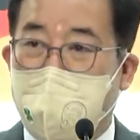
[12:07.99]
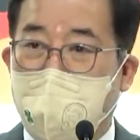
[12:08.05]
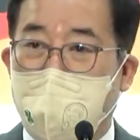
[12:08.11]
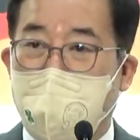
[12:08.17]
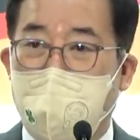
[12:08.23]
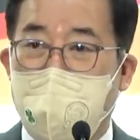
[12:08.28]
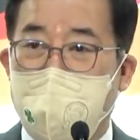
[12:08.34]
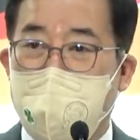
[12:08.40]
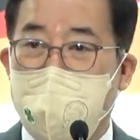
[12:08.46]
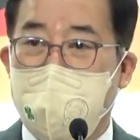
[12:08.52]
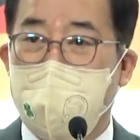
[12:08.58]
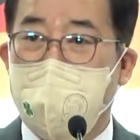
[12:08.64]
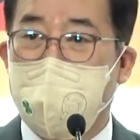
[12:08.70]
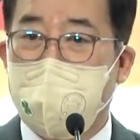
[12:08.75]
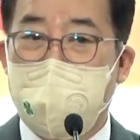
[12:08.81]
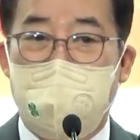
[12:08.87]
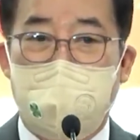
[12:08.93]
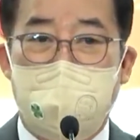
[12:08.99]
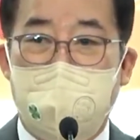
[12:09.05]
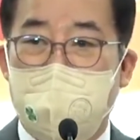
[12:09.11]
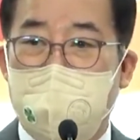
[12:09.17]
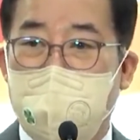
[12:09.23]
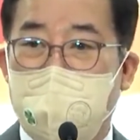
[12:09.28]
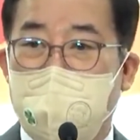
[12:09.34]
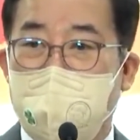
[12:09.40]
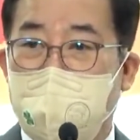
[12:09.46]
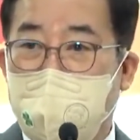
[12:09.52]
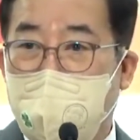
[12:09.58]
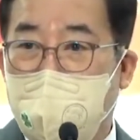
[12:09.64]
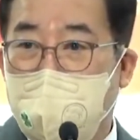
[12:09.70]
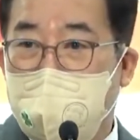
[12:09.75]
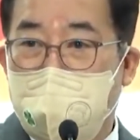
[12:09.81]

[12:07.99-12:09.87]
예. 예. 예.